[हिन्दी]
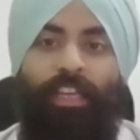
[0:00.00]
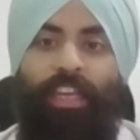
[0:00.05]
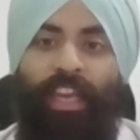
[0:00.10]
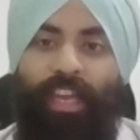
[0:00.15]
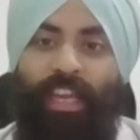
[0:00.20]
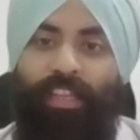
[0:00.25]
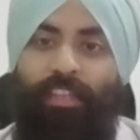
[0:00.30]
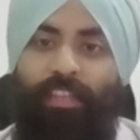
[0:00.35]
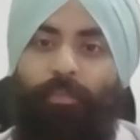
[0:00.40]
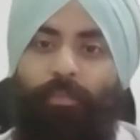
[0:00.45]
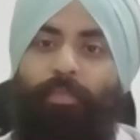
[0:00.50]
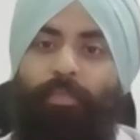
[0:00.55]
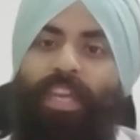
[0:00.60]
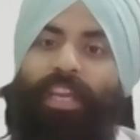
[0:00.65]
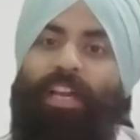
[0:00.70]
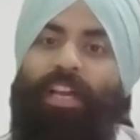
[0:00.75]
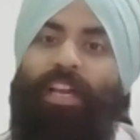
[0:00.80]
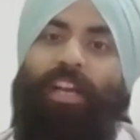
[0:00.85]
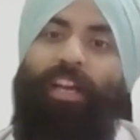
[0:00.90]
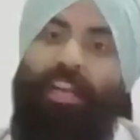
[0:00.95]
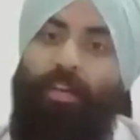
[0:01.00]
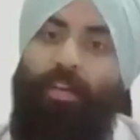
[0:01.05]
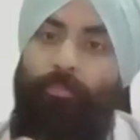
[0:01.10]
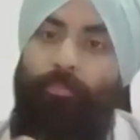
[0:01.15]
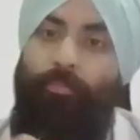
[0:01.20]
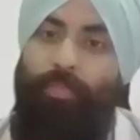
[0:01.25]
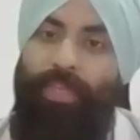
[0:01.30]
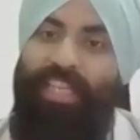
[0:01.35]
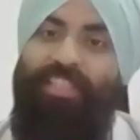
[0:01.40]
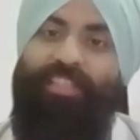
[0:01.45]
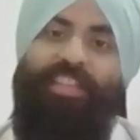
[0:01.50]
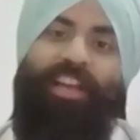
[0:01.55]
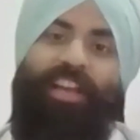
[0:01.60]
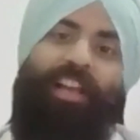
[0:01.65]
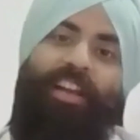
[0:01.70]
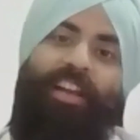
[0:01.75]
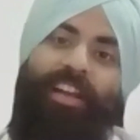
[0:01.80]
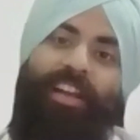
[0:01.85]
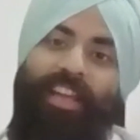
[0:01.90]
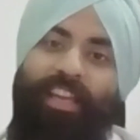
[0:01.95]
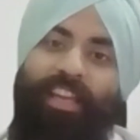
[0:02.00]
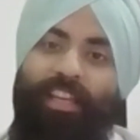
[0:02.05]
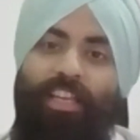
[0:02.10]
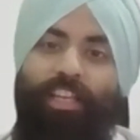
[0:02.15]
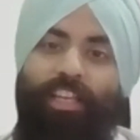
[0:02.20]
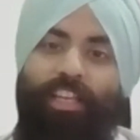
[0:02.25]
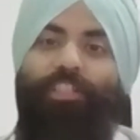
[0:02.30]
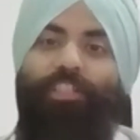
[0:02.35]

खेत में अगर हम बीज डाल रहे हैं